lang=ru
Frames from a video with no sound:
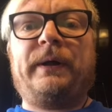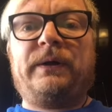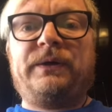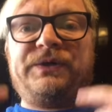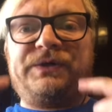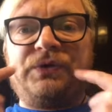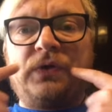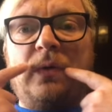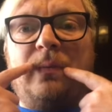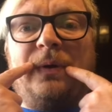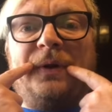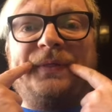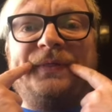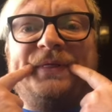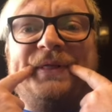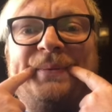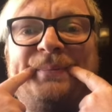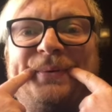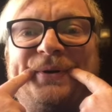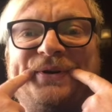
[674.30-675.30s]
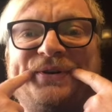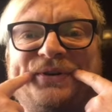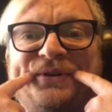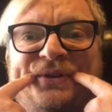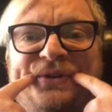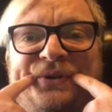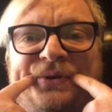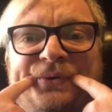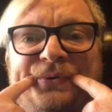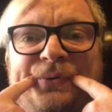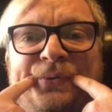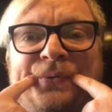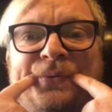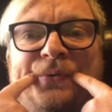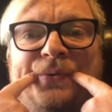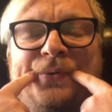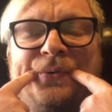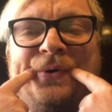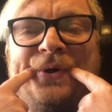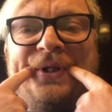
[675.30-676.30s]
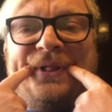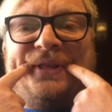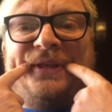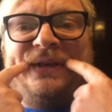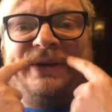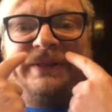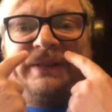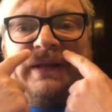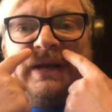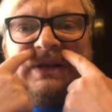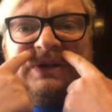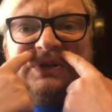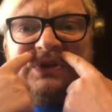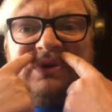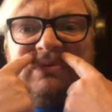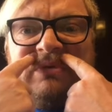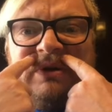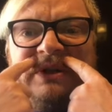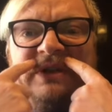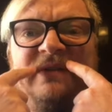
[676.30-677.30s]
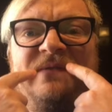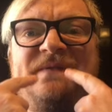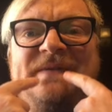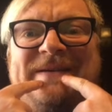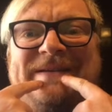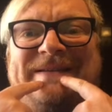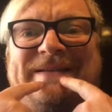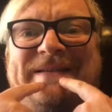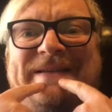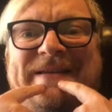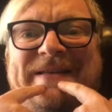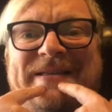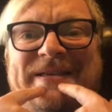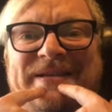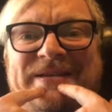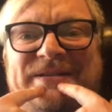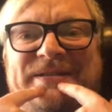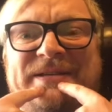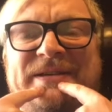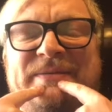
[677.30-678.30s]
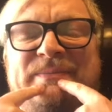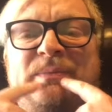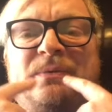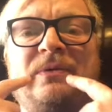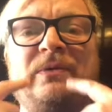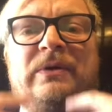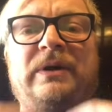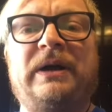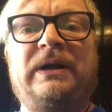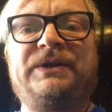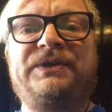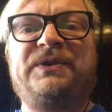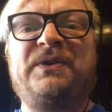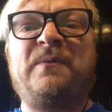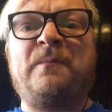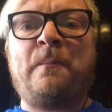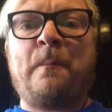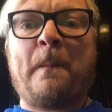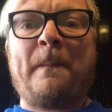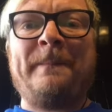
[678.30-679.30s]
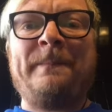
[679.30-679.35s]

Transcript: Собраны напряжены уголки рта, собрано верхнее, нижнее полукольцо.